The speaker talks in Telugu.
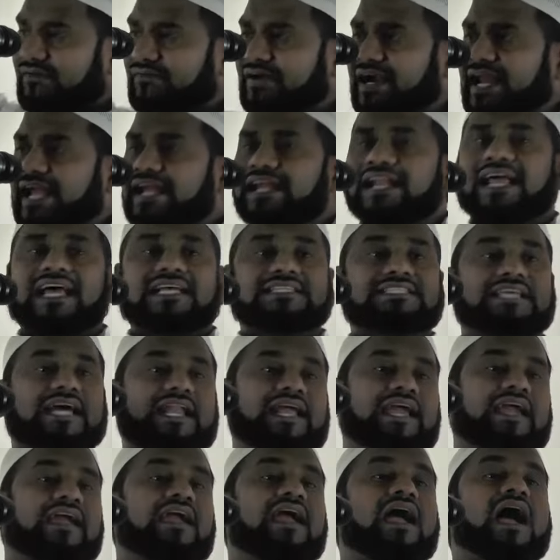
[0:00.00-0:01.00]
ఎవడైనా
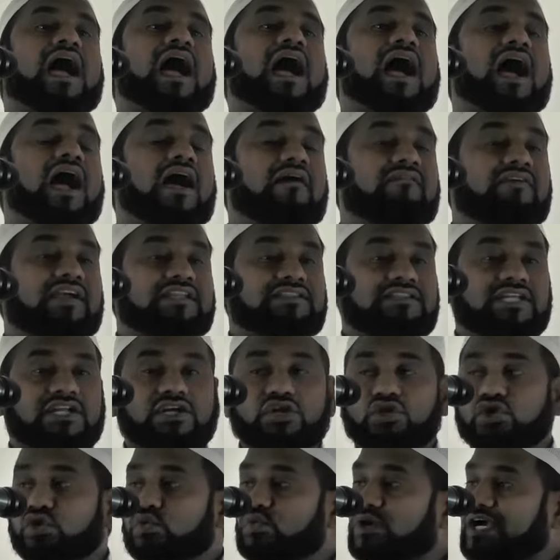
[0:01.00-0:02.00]
సరే ఆ
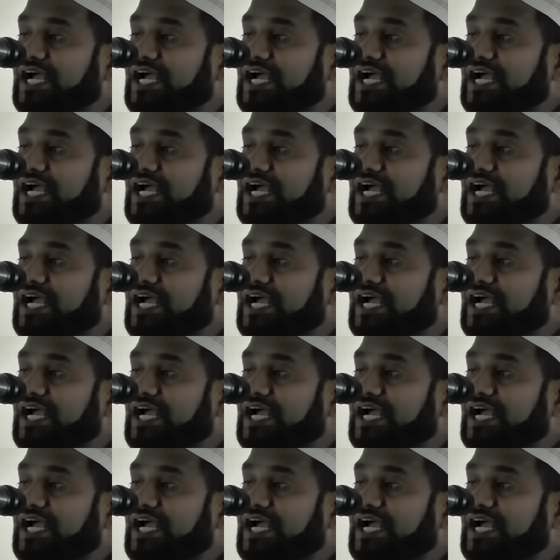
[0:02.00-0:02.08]
వ్యక్తిని నువ్వు